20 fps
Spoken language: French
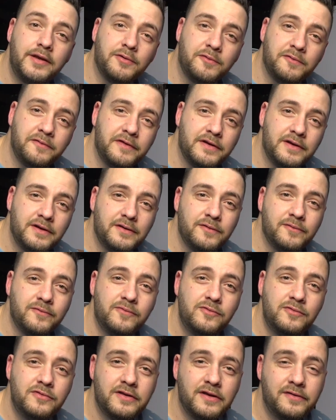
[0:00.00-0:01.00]
Et enfin,
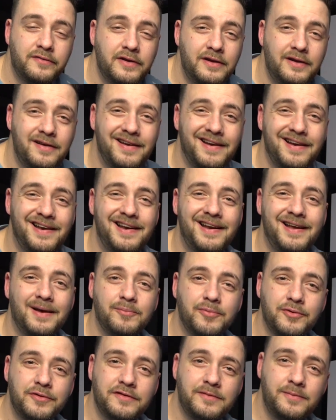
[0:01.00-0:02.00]
vous avez la
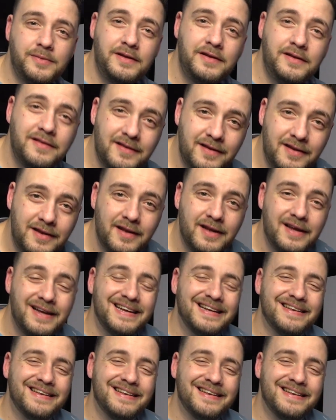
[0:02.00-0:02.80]
possibilité